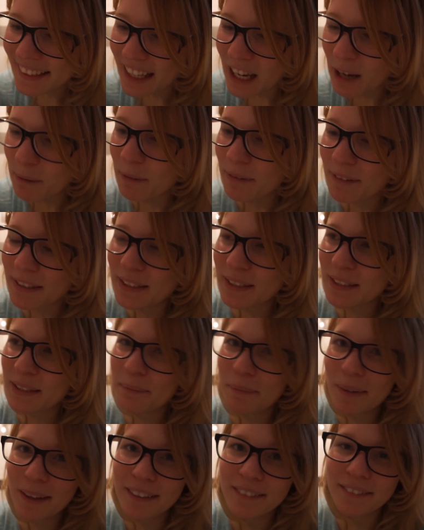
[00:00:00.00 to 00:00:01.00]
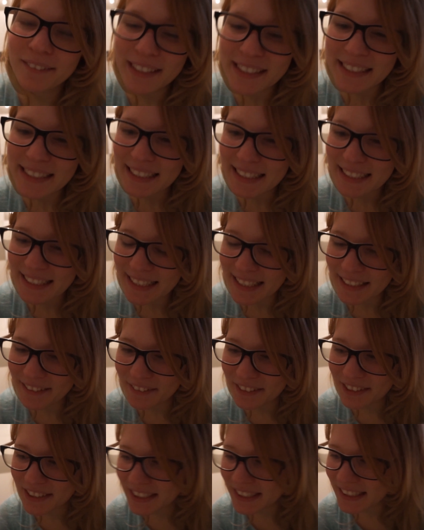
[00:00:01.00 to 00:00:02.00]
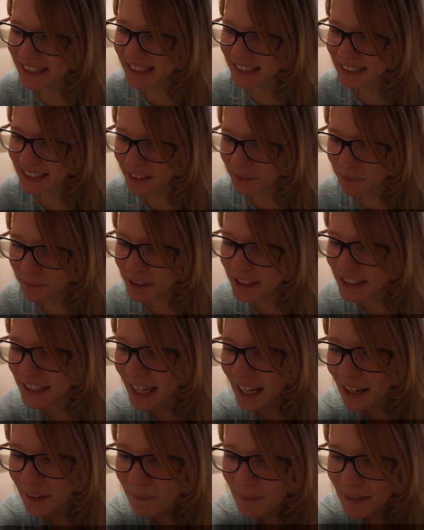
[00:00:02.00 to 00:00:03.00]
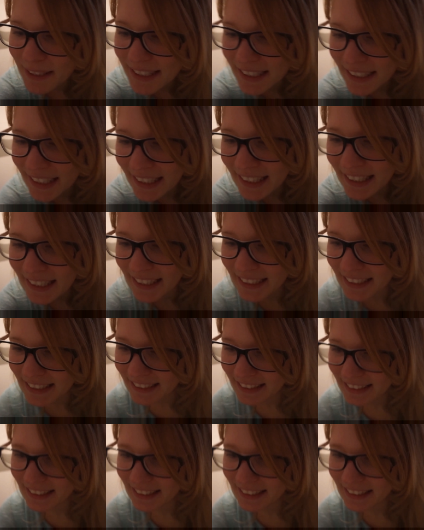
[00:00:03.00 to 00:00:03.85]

Aber was soll ich machen? Wenn sie nicht satt wird richtig, dann muss sie halt mehr trinken.